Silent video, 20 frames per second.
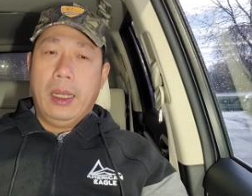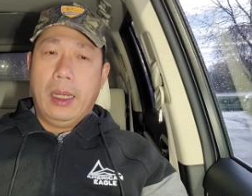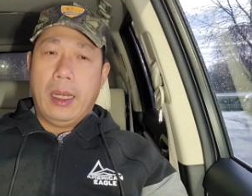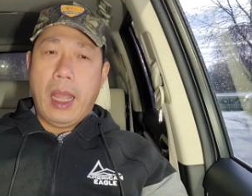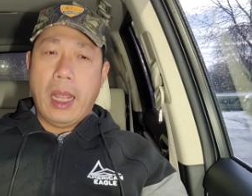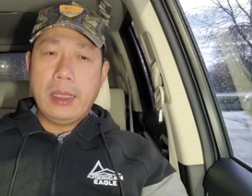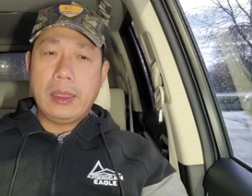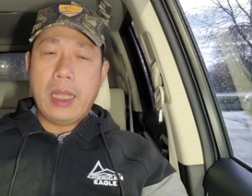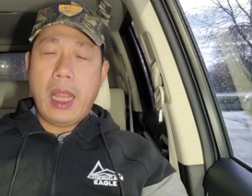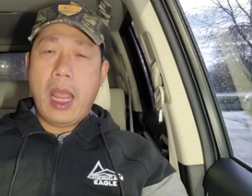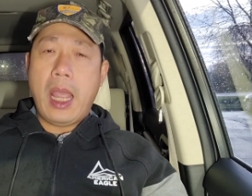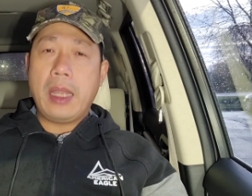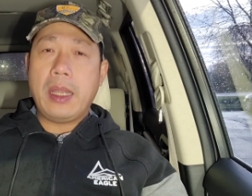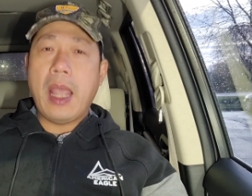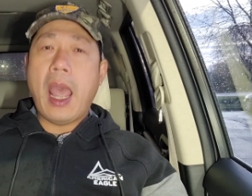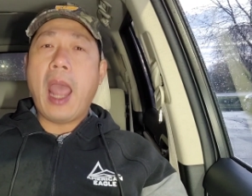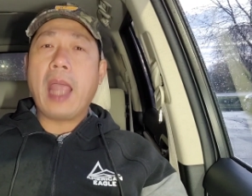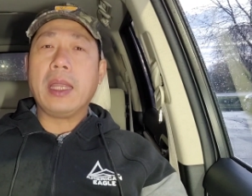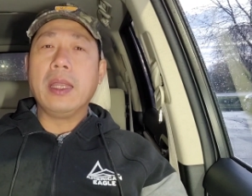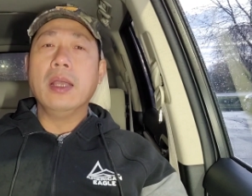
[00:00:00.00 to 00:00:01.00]
lái xe
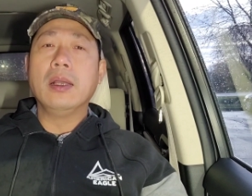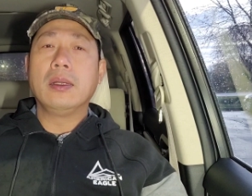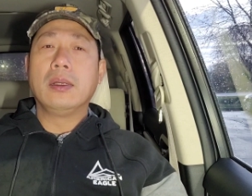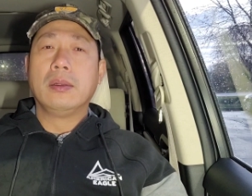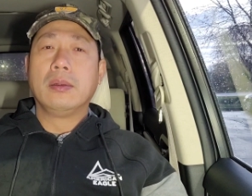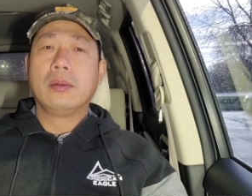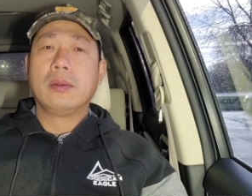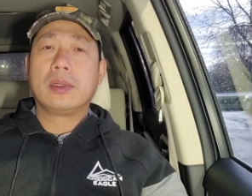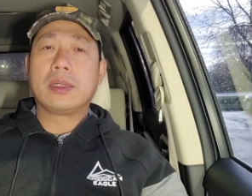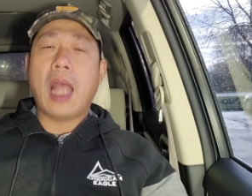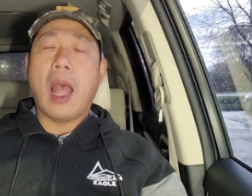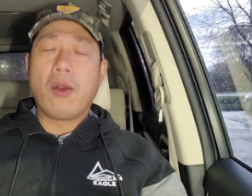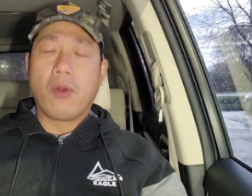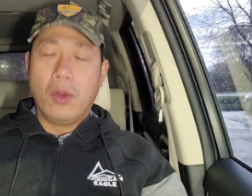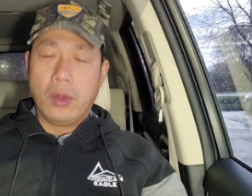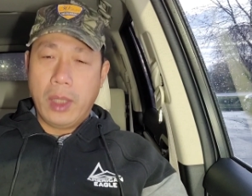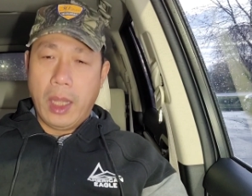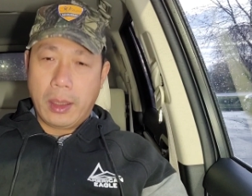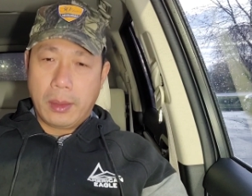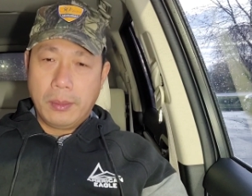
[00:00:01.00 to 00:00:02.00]
dài nhất sau
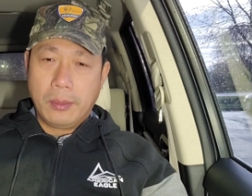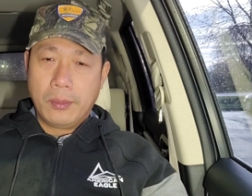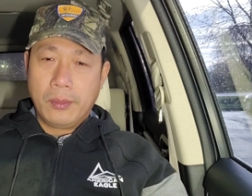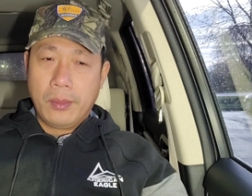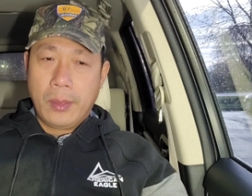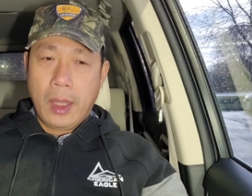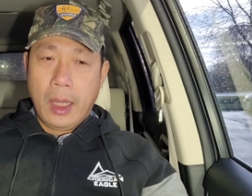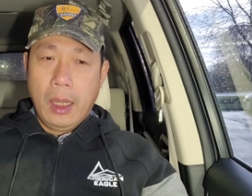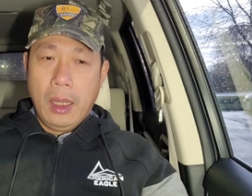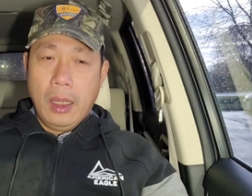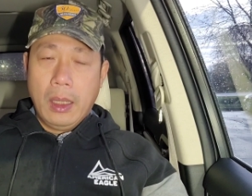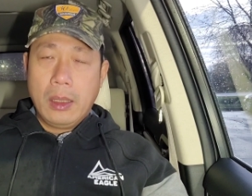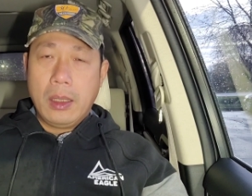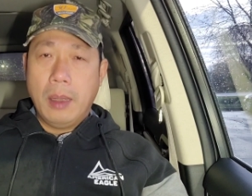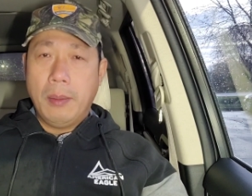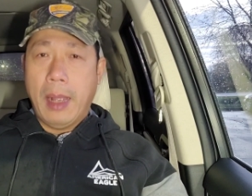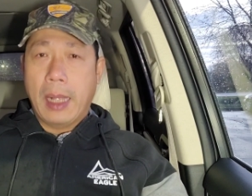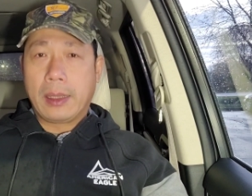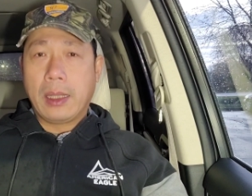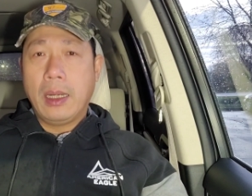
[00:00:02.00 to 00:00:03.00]
con dịch
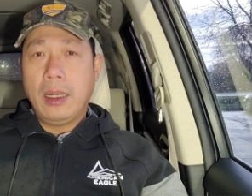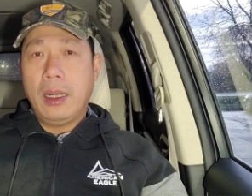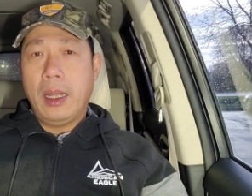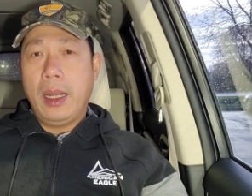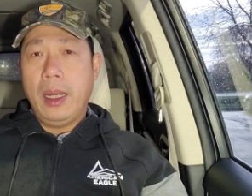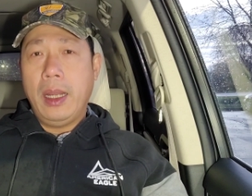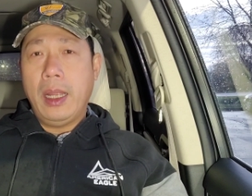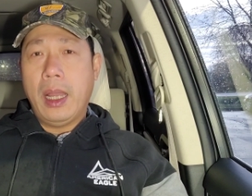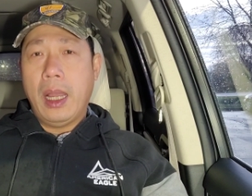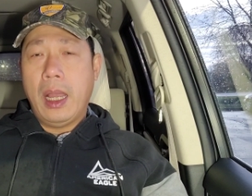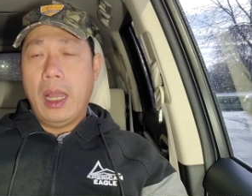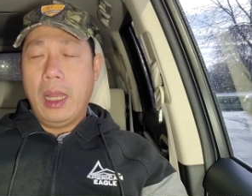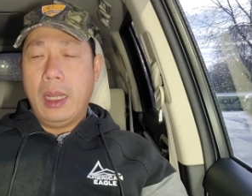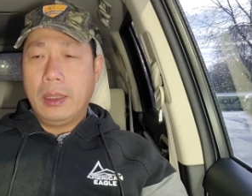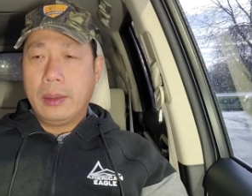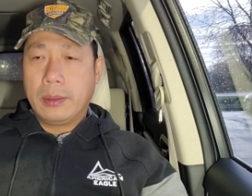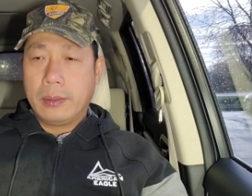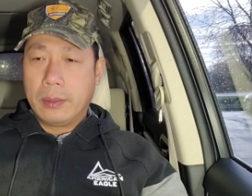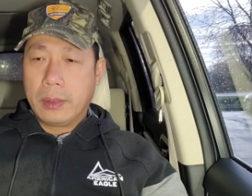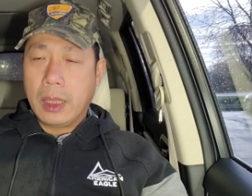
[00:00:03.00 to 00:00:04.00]
nhưng mà tính ly uh,
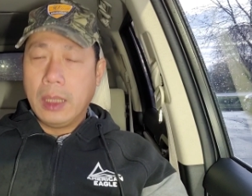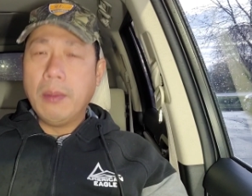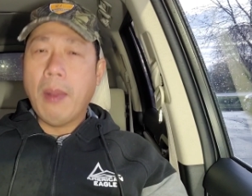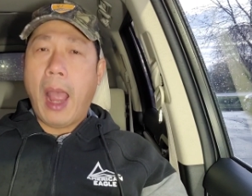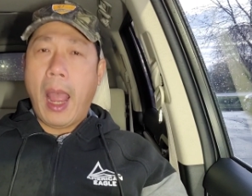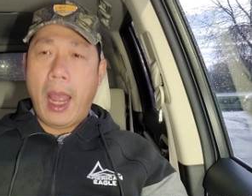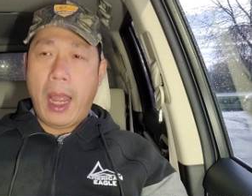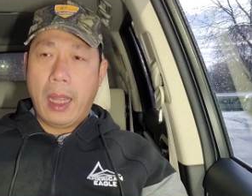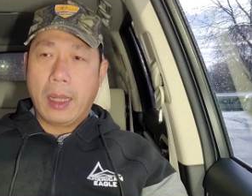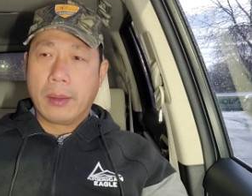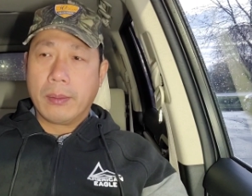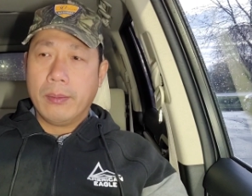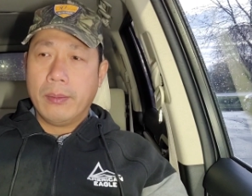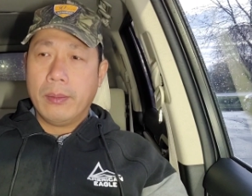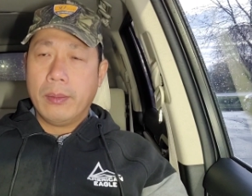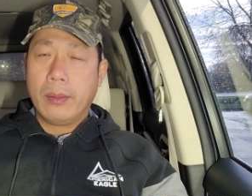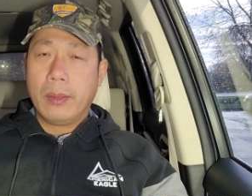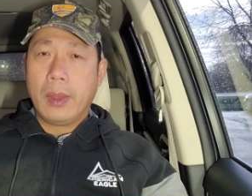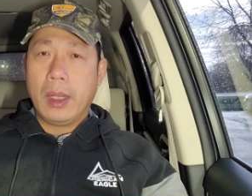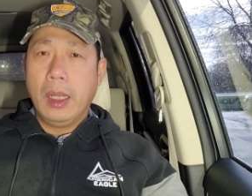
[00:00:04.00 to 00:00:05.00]
à, thứ ba
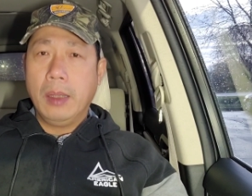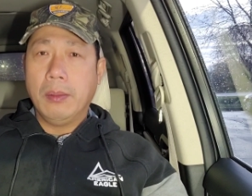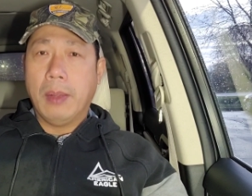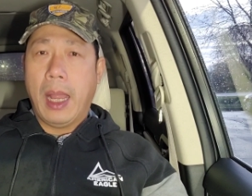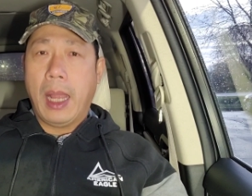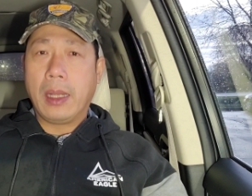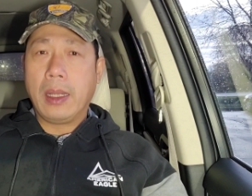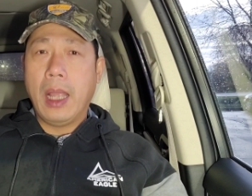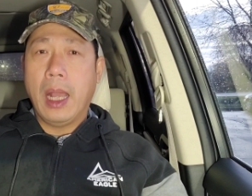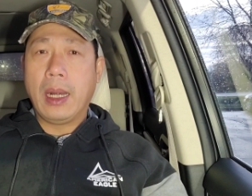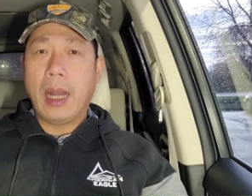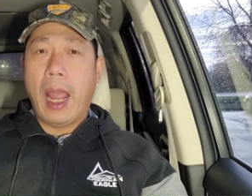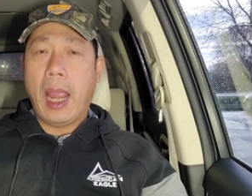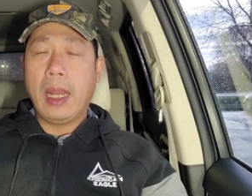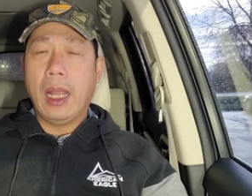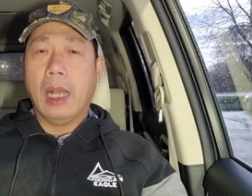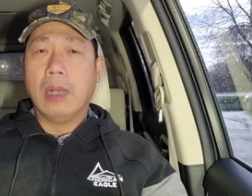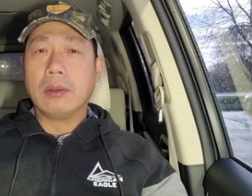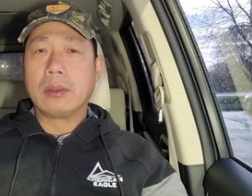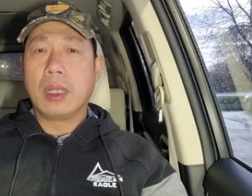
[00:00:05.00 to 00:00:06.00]
nhưng mà nhớ
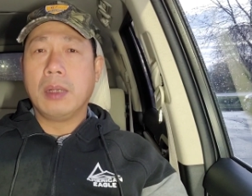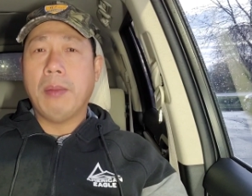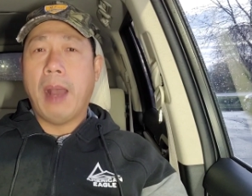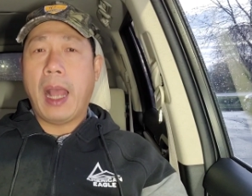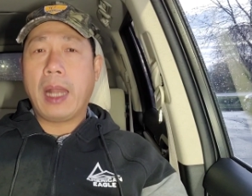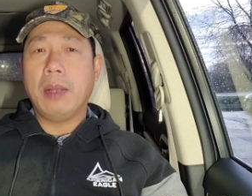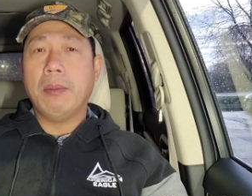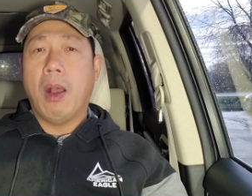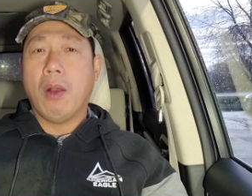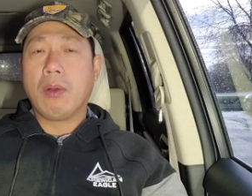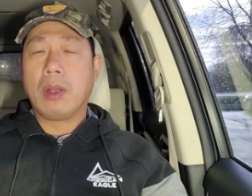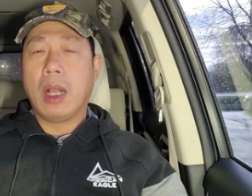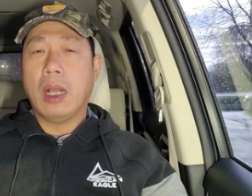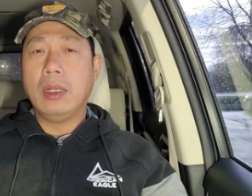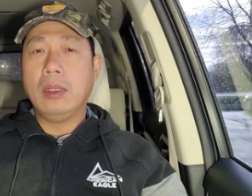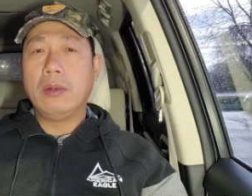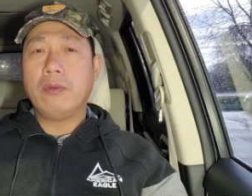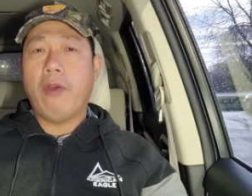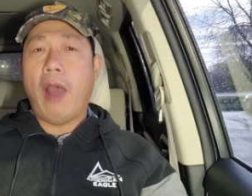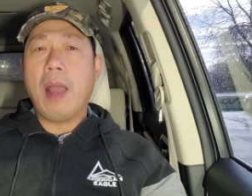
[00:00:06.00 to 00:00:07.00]
lại ờ thứ ba đi bầu
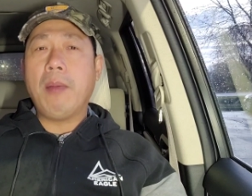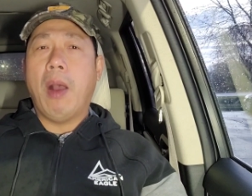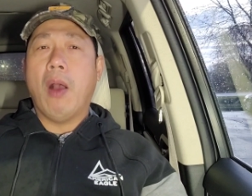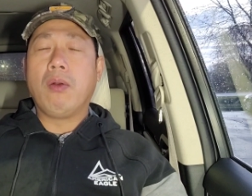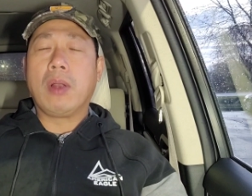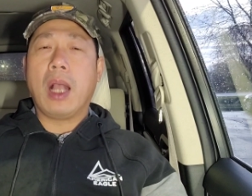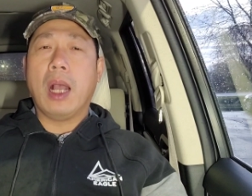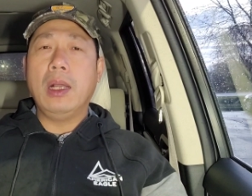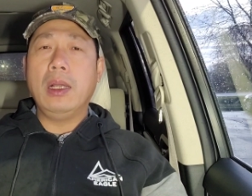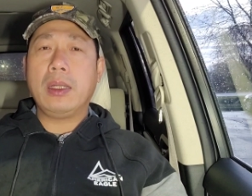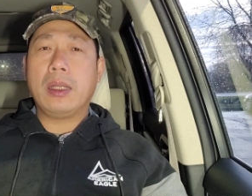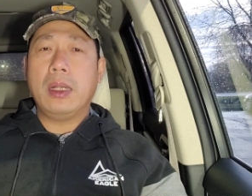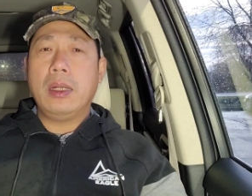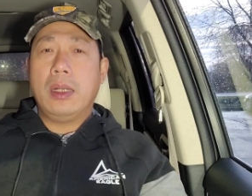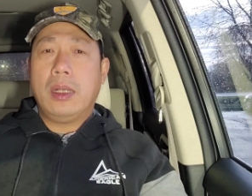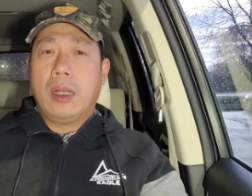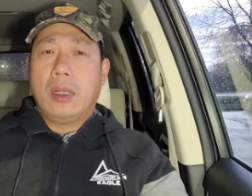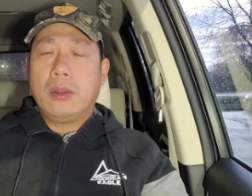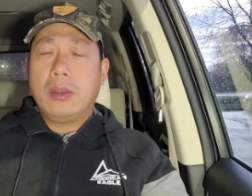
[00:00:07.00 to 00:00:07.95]
cử phải bầu cử chứ